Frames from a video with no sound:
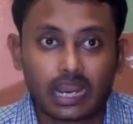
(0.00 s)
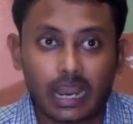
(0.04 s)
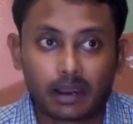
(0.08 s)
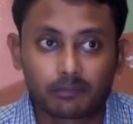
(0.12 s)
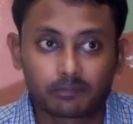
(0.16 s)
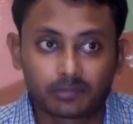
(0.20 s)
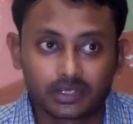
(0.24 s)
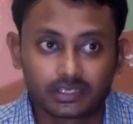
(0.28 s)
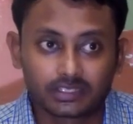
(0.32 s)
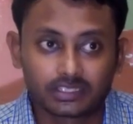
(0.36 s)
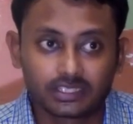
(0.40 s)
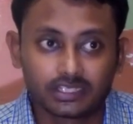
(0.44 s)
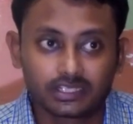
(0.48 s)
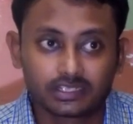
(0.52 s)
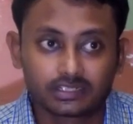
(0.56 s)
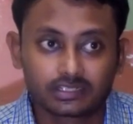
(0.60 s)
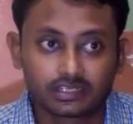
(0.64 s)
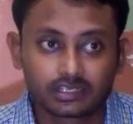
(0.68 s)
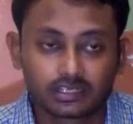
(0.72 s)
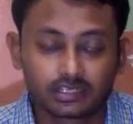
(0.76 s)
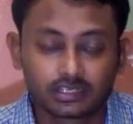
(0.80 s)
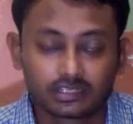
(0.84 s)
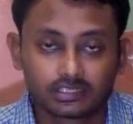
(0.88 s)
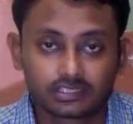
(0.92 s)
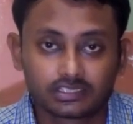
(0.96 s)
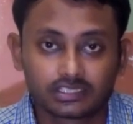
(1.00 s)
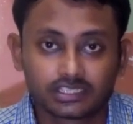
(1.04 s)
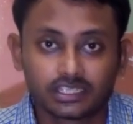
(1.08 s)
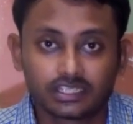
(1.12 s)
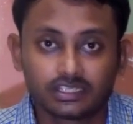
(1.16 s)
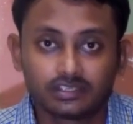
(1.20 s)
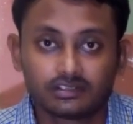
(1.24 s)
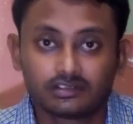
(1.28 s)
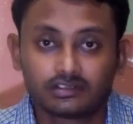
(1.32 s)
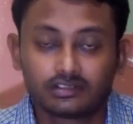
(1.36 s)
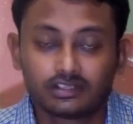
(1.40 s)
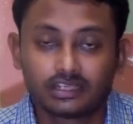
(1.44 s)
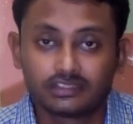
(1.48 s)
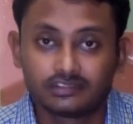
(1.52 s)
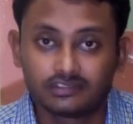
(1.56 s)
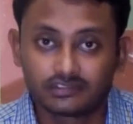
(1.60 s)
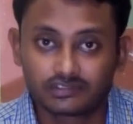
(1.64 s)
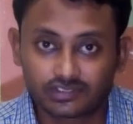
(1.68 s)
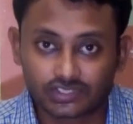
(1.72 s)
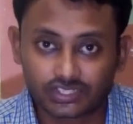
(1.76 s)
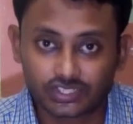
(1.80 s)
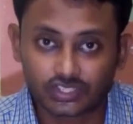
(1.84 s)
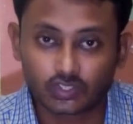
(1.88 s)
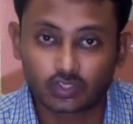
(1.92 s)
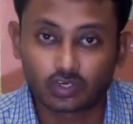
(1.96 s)
আপনাদের যে
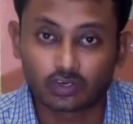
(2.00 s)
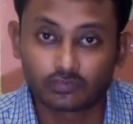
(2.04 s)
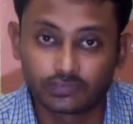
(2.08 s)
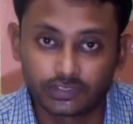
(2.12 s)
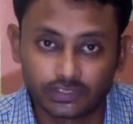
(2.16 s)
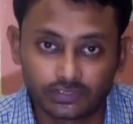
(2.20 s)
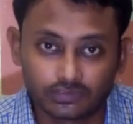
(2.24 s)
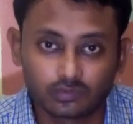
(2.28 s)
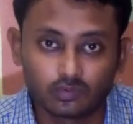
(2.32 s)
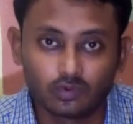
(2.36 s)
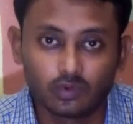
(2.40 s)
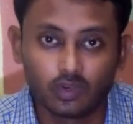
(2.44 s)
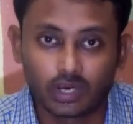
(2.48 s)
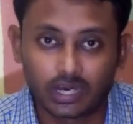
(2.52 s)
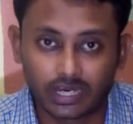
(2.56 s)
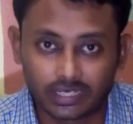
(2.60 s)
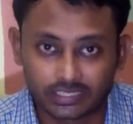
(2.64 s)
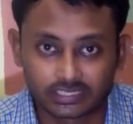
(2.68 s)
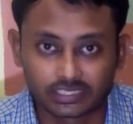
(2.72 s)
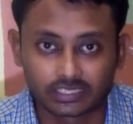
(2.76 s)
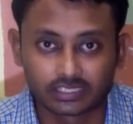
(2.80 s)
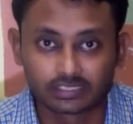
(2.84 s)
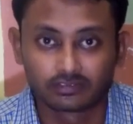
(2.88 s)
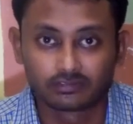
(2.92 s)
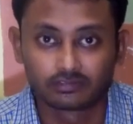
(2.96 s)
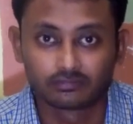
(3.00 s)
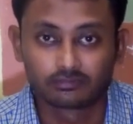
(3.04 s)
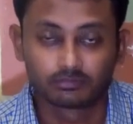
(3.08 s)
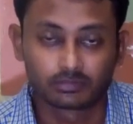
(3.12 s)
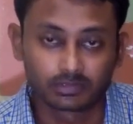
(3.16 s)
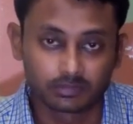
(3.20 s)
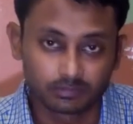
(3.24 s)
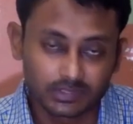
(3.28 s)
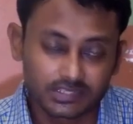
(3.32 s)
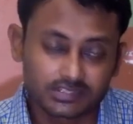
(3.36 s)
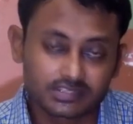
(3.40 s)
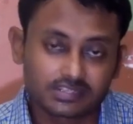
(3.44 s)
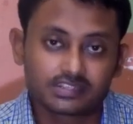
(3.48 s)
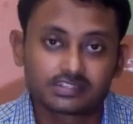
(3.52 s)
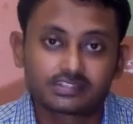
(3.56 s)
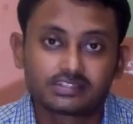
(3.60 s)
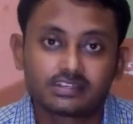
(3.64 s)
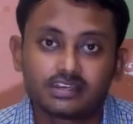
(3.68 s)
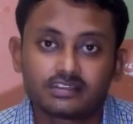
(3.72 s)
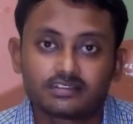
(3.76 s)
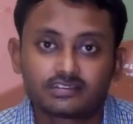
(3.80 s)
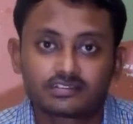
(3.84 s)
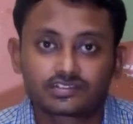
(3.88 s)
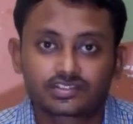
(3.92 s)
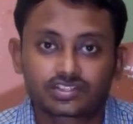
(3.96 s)
রেজিস্ট্রেশন অফিসগুলো আছে বিজনেস
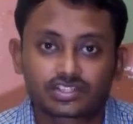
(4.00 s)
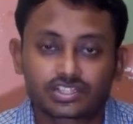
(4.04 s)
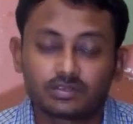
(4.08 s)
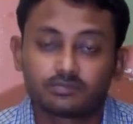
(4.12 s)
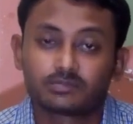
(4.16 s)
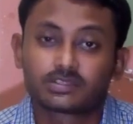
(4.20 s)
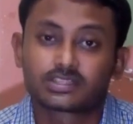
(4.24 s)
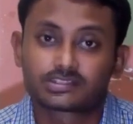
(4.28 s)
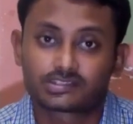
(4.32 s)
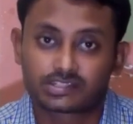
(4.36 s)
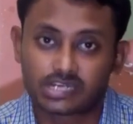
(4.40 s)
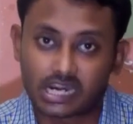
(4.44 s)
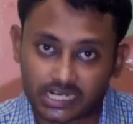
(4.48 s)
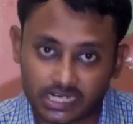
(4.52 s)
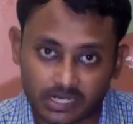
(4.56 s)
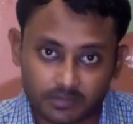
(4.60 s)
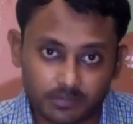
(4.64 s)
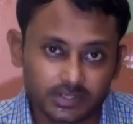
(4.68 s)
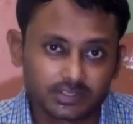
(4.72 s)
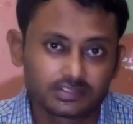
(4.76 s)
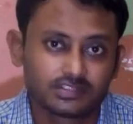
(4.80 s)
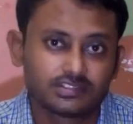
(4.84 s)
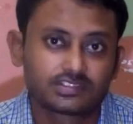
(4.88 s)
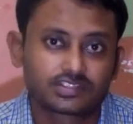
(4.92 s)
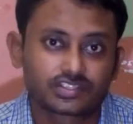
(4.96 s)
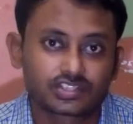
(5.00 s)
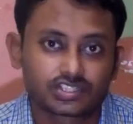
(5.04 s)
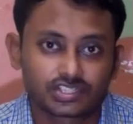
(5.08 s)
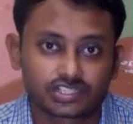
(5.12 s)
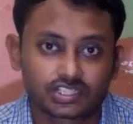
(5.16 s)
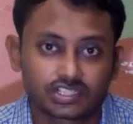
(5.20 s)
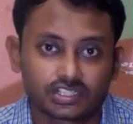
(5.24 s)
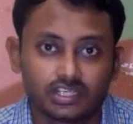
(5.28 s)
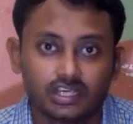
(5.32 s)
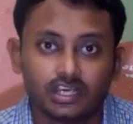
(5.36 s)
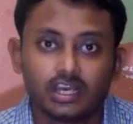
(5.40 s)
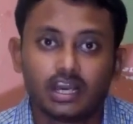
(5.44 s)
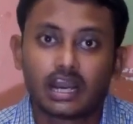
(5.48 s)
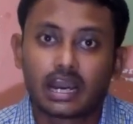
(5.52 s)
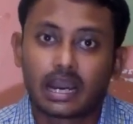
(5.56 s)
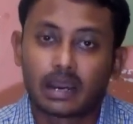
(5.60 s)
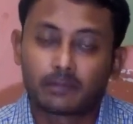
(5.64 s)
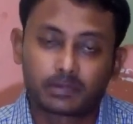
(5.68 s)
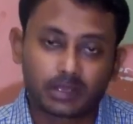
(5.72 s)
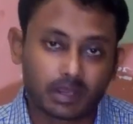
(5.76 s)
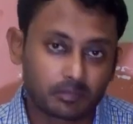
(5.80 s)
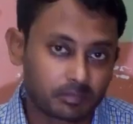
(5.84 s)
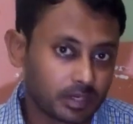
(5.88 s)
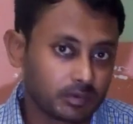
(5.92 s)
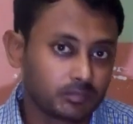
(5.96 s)
রেজিস্ট্রেশন স্টার্ট আপ রেজিস্ট্রেশন
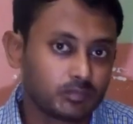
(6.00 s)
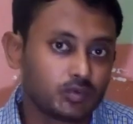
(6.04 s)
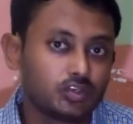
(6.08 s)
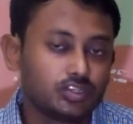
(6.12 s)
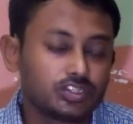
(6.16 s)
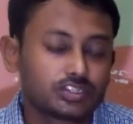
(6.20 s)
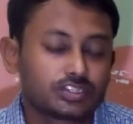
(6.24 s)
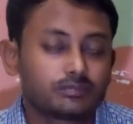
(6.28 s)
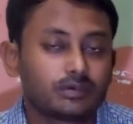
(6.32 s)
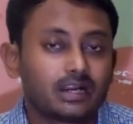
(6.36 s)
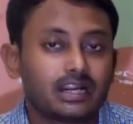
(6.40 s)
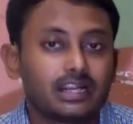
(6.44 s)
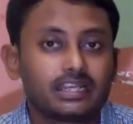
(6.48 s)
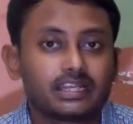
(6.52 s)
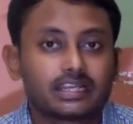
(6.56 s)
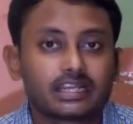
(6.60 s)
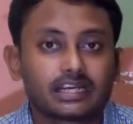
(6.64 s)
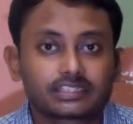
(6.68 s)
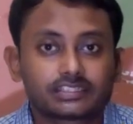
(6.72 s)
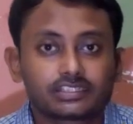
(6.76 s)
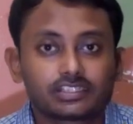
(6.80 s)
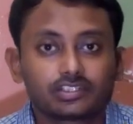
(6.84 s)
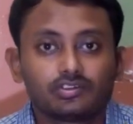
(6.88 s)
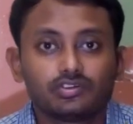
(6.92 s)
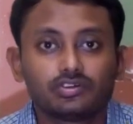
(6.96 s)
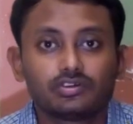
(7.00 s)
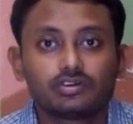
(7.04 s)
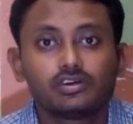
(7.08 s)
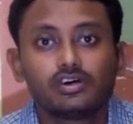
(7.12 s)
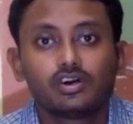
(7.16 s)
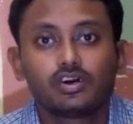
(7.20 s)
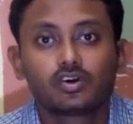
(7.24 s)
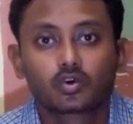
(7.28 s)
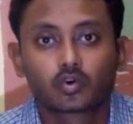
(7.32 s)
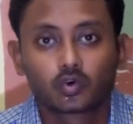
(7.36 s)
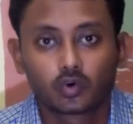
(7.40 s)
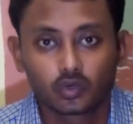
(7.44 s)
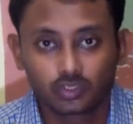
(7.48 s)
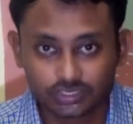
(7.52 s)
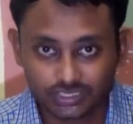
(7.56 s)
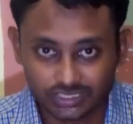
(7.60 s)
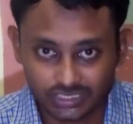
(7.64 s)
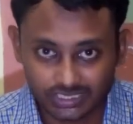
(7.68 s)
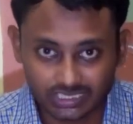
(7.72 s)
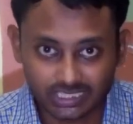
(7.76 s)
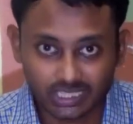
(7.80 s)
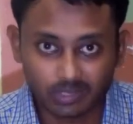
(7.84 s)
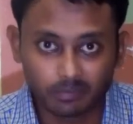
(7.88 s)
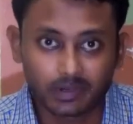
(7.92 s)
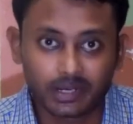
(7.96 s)
আপনি আপনার মিউনিসিপ্যালিটির কাছে গিয়েও খোঁজ
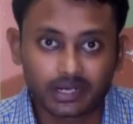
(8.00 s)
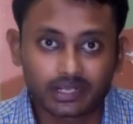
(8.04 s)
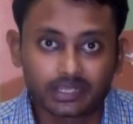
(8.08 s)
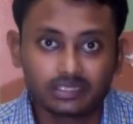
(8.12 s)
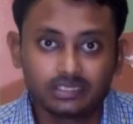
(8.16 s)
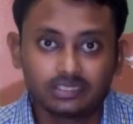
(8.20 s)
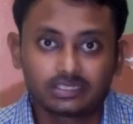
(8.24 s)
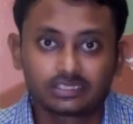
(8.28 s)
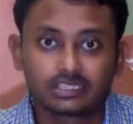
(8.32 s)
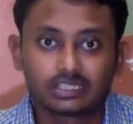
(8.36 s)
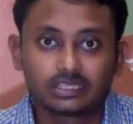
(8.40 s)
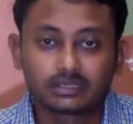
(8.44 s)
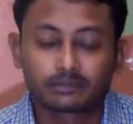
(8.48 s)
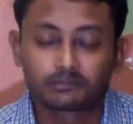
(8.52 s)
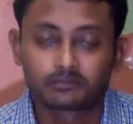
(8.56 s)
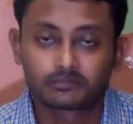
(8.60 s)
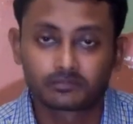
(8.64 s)
নিতে পারেন যে